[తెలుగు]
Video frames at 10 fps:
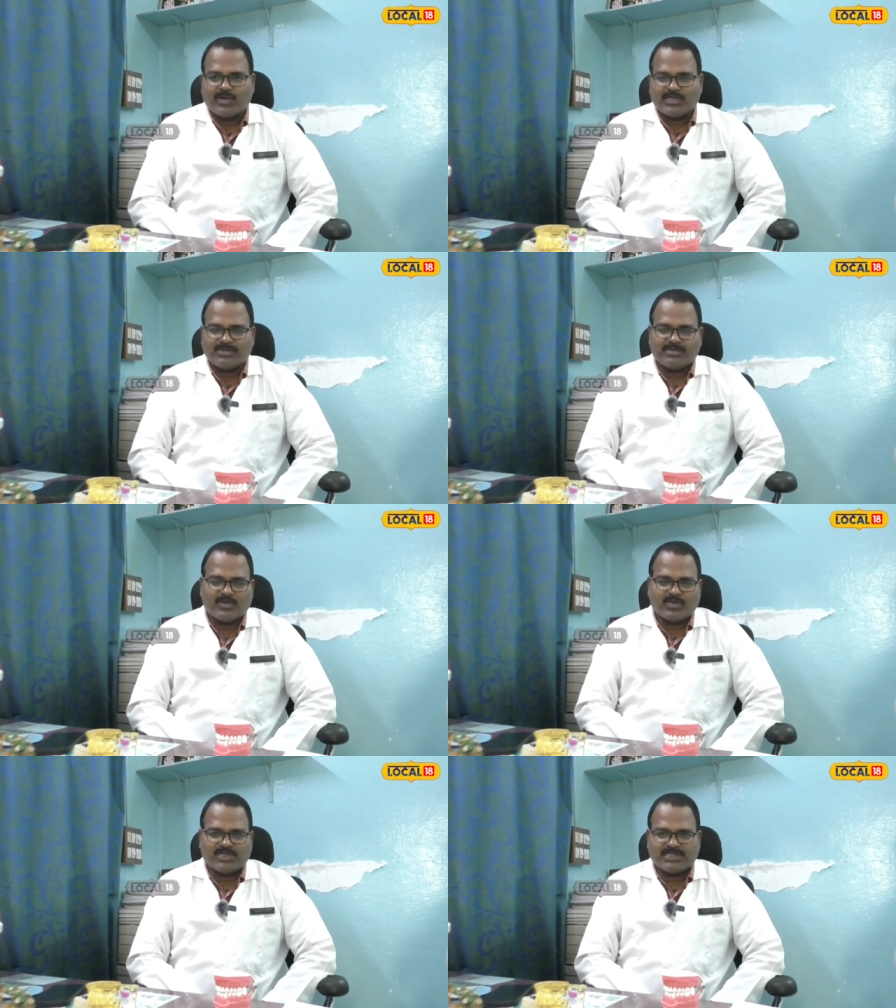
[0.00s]
కొంచెం
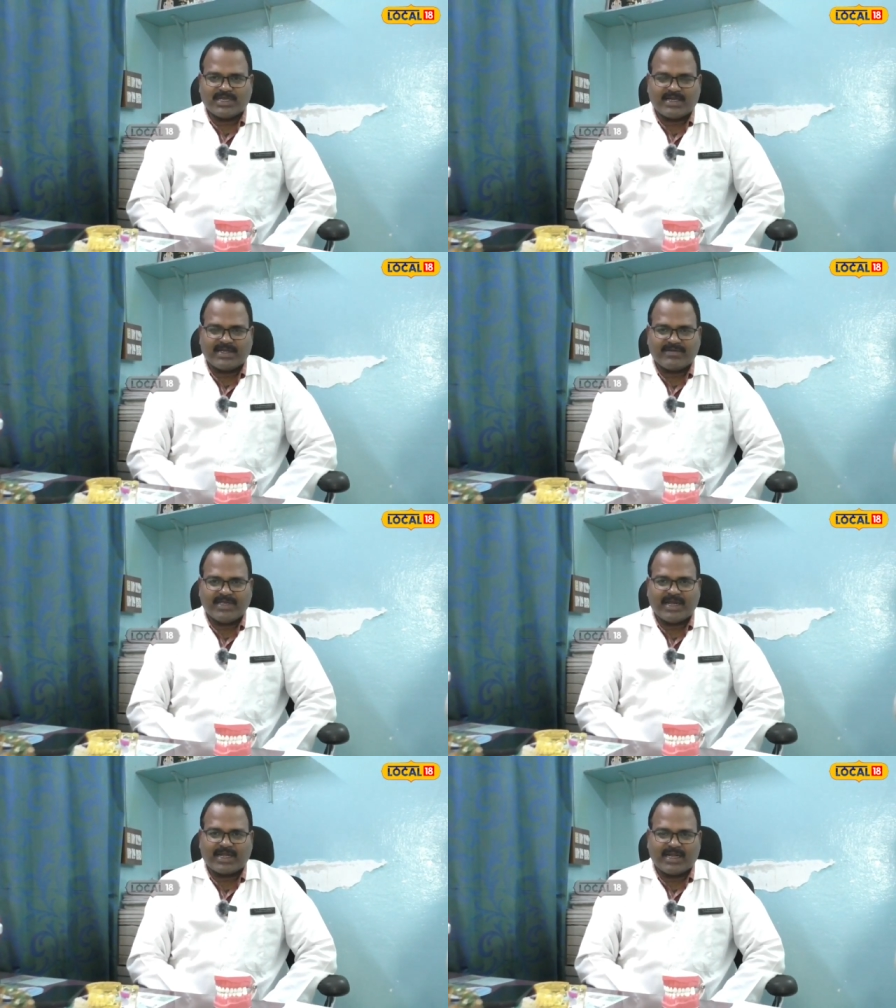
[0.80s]
మోషన్స్
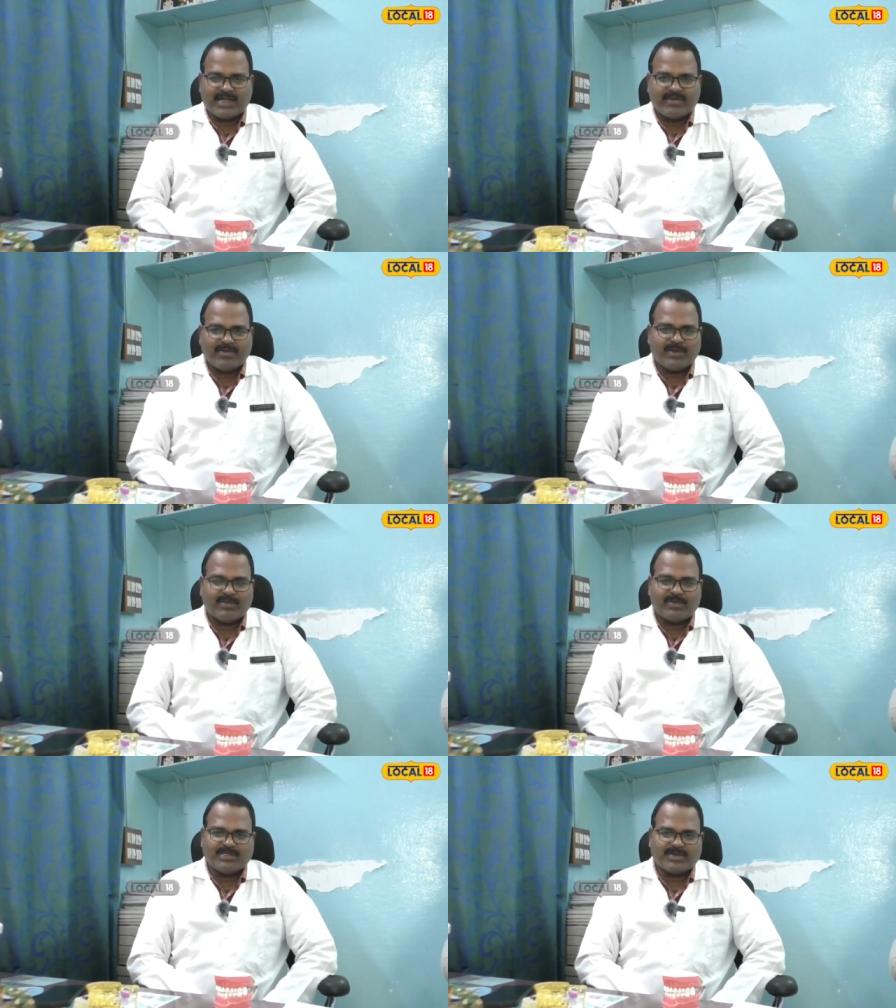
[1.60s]
లాంటివి అట్లాంటివి
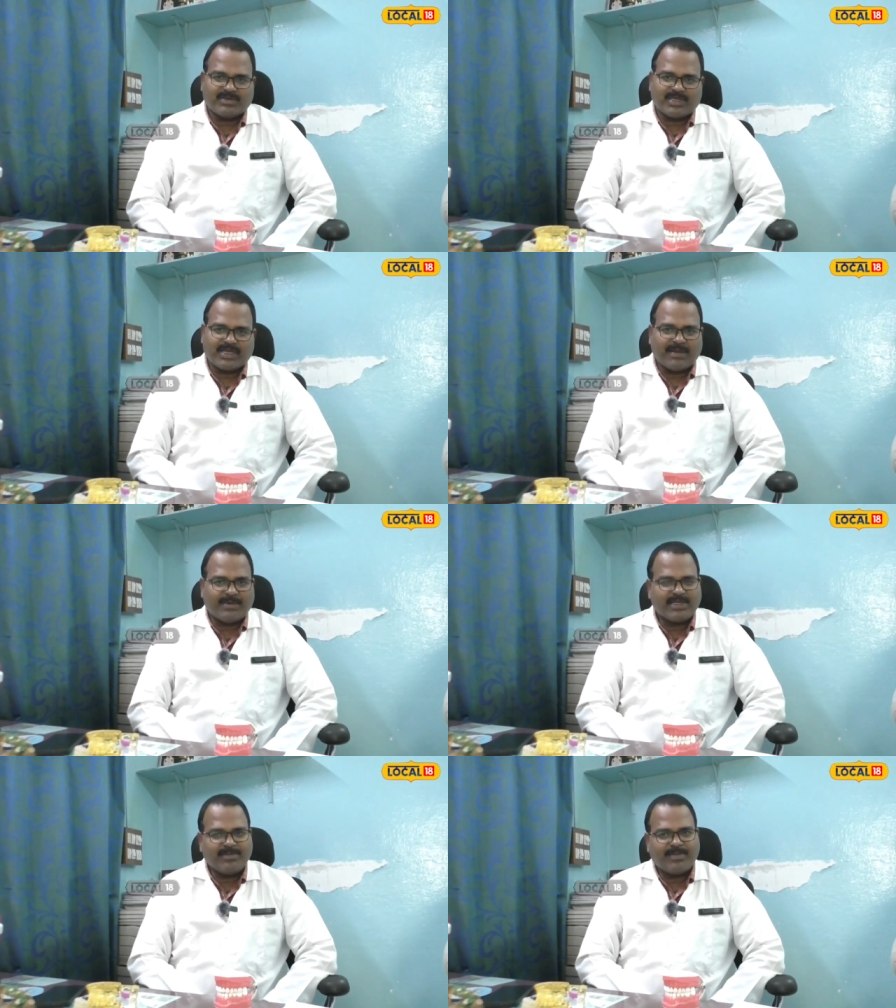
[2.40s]
ఇబ్బందులు జరుగుతాయి
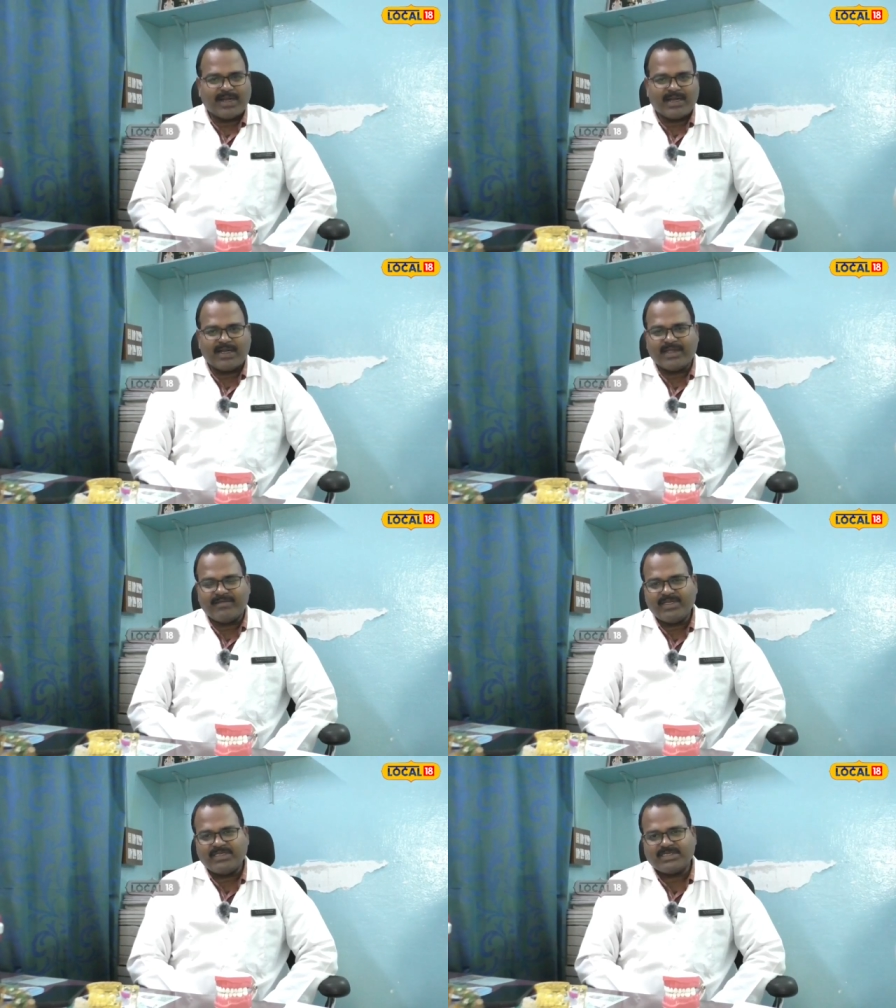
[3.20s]
కాబట్టి పండ్లు
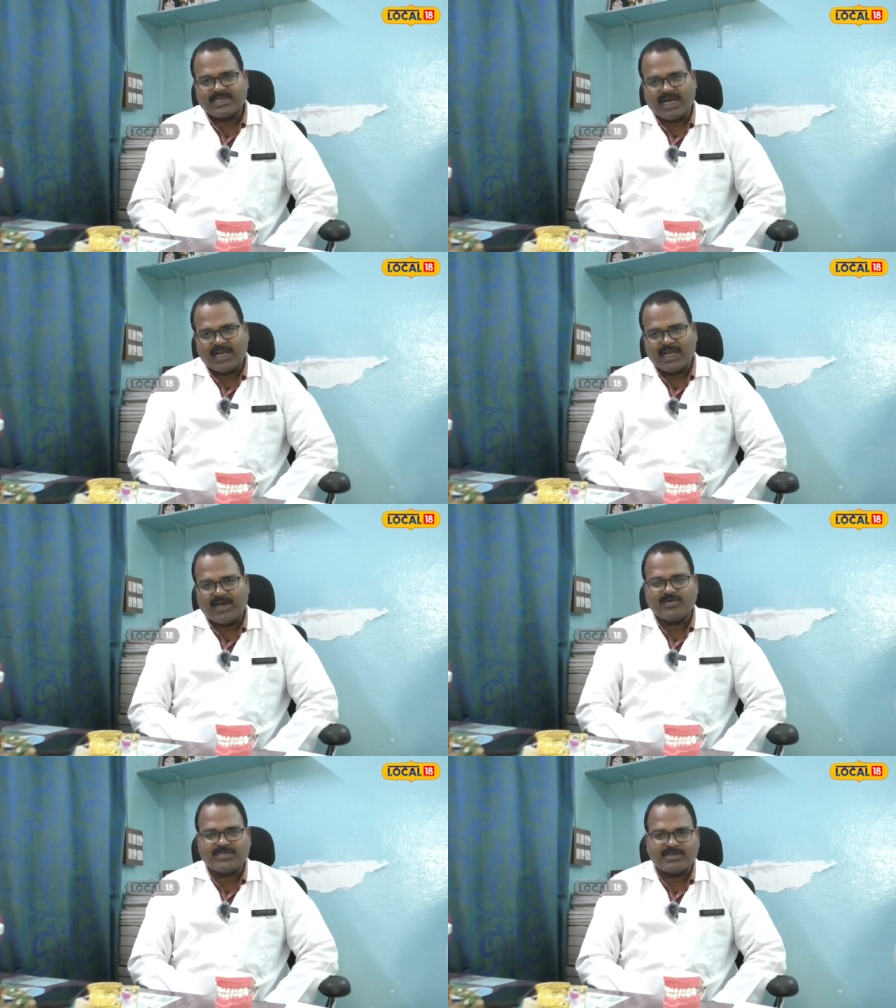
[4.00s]
అనేవి
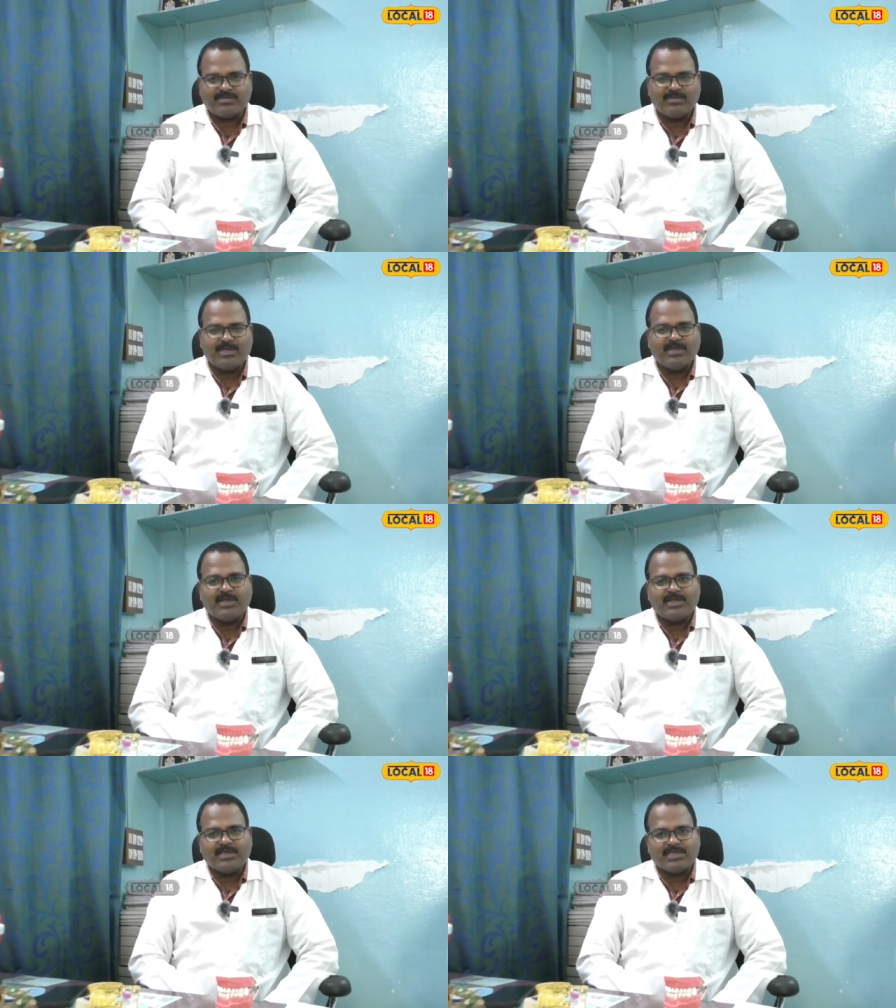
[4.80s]
చాలా అవసరం
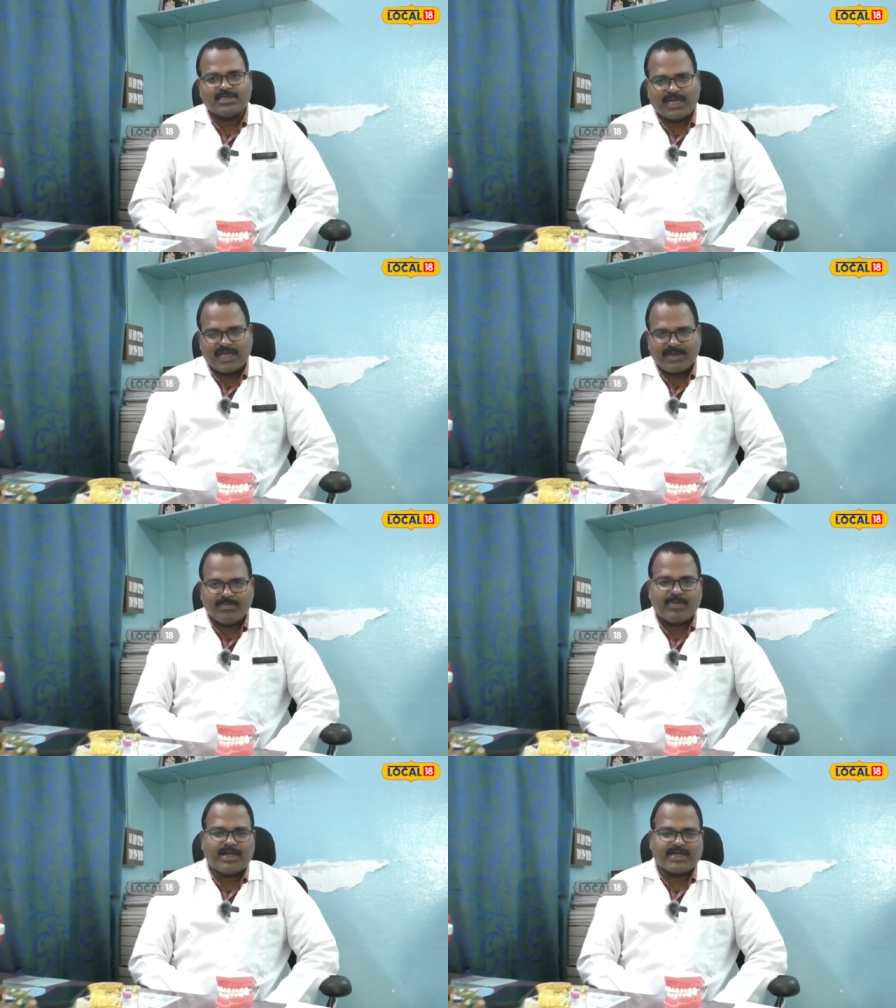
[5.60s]
చాలా
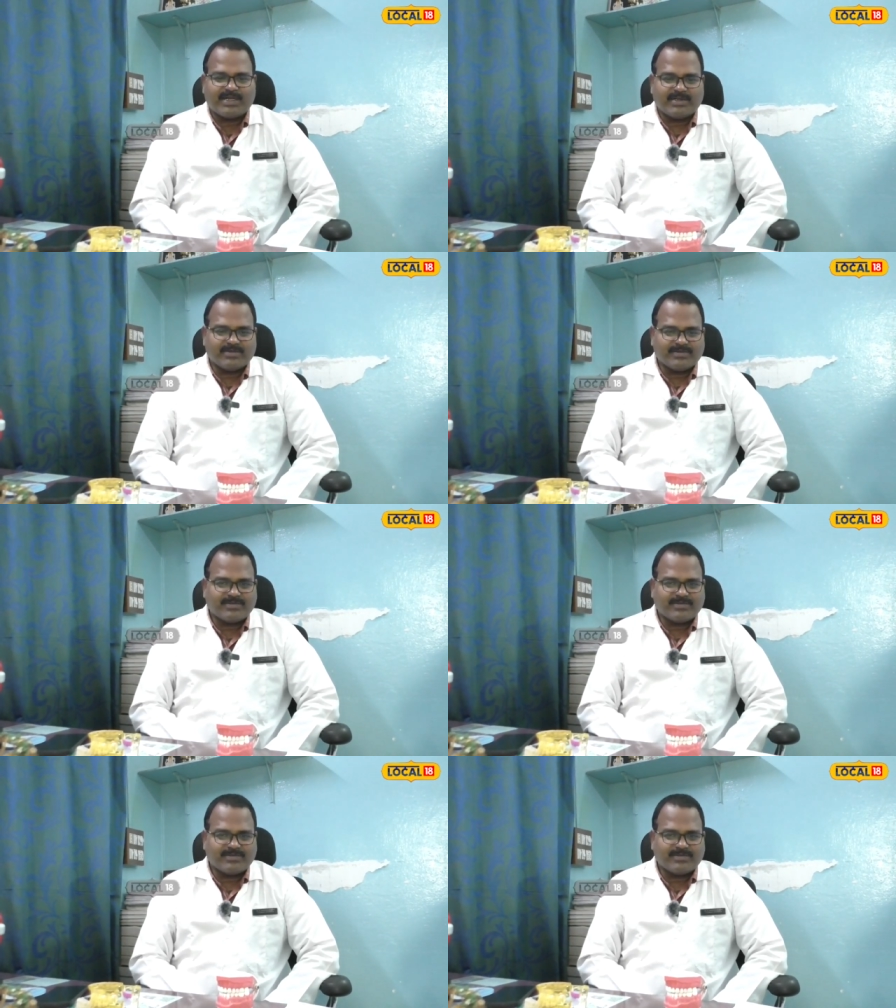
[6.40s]
ఇంపార్టెంట్